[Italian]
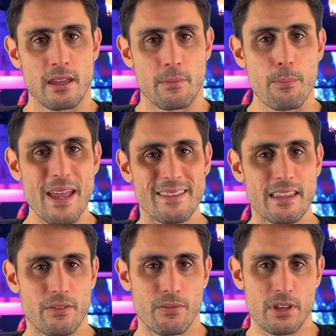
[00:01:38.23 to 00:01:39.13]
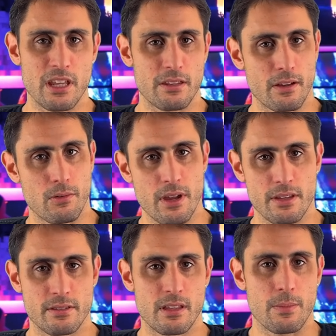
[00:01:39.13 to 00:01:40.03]
ben definite
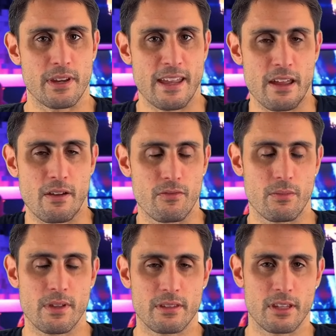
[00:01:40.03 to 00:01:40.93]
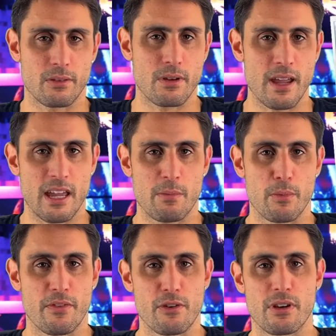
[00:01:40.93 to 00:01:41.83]
queste, perché ovviamente non è che
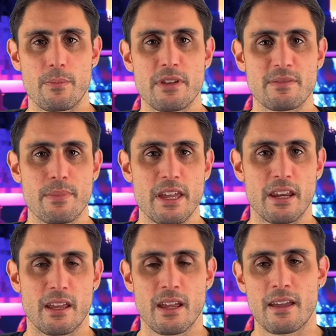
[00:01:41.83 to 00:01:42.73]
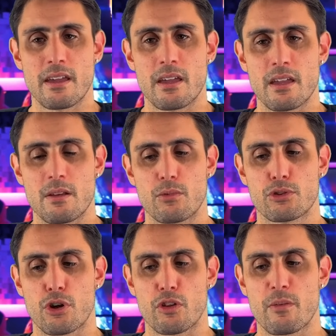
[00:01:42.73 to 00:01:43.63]
proprio fanno capire bene il
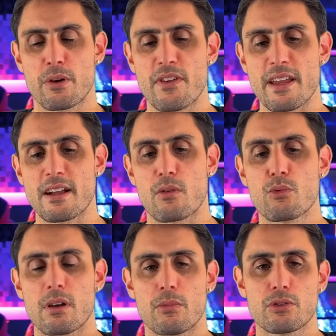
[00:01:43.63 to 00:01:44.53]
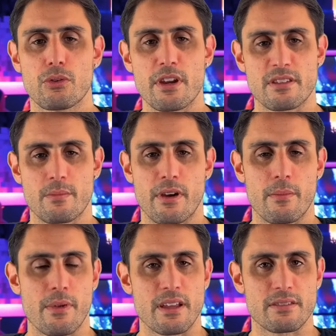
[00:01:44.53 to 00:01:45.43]
motore dove provenga, comunque il motore
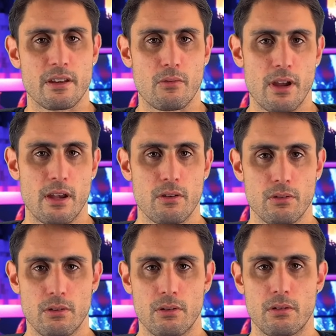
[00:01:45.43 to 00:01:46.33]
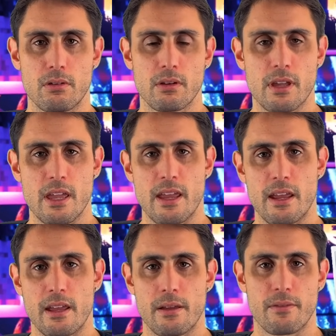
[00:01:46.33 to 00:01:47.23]
sembrerebbe essere quello
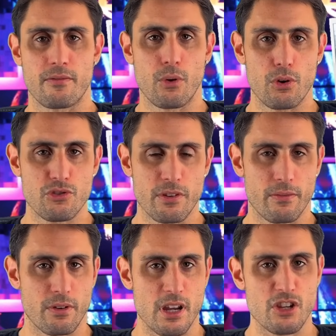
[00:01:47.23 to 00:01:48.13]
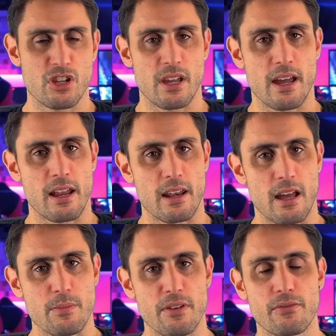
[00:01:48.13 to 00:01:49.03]
che Vogue fornisce alla
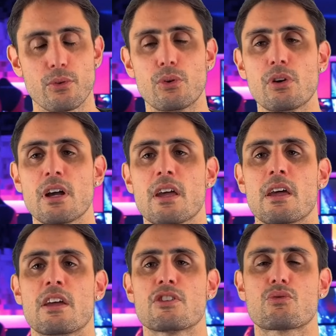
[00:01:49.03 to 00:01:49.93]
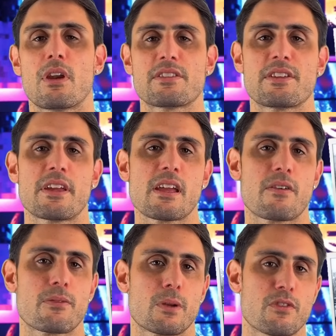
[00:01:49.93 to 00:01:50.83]
BMW sulla serie
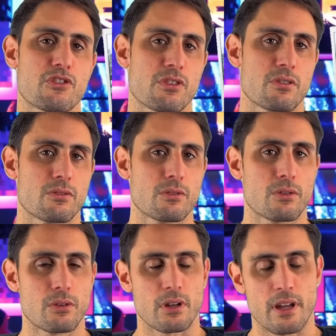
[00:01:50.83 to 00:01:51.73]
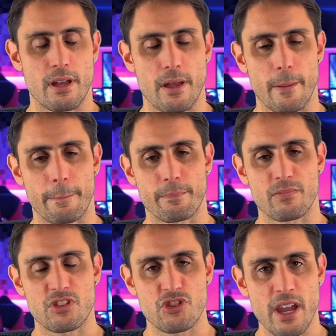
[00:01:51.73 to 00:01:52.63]
F900 um,
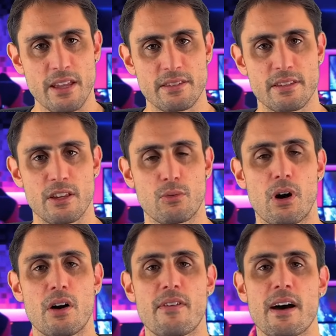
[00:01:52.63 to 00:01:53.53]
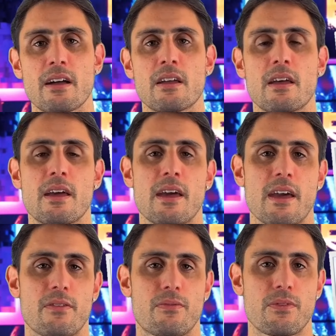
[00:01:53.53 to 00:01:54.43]
GS nuova,
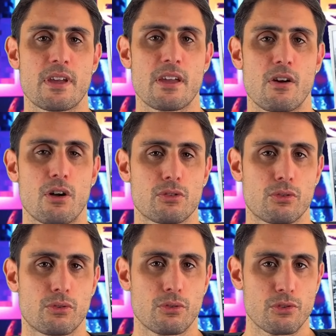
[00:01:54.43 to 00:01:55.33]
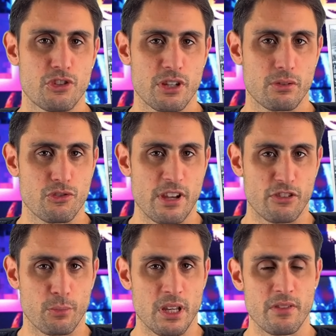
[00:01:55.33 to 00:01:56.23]
F800
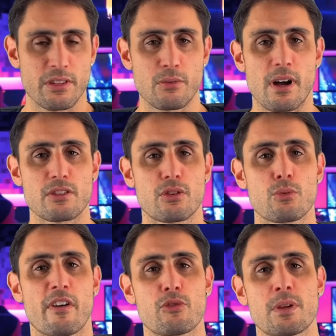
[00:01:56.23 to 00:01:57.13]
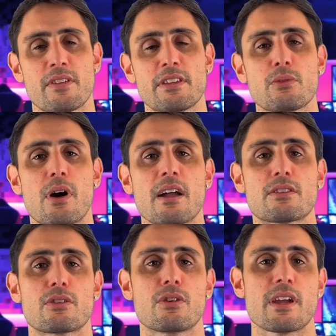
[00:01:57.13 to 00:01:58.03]
GS 2024 nuova
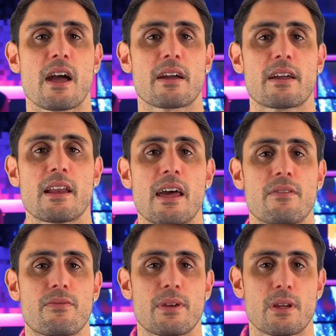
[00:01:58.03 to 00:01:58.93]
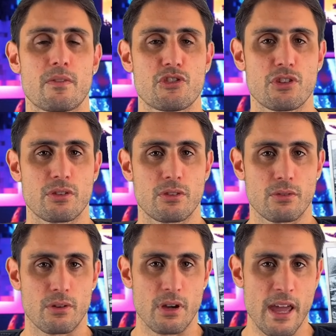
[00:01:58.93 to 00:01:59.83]
2024 e anche la
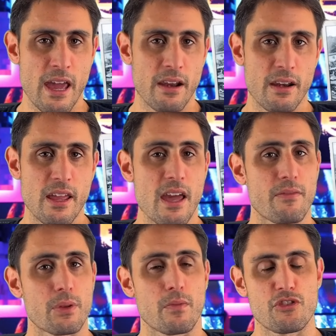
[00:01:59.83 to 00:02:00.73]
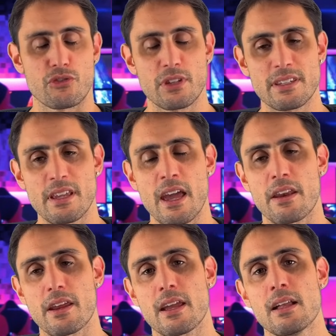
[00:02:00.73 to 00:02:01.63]
F900R e
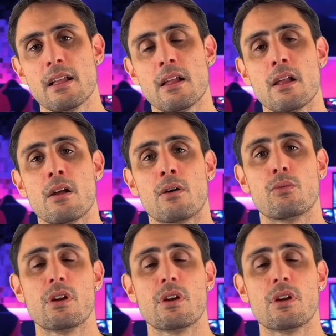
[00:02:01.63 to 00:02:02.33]
F900XR una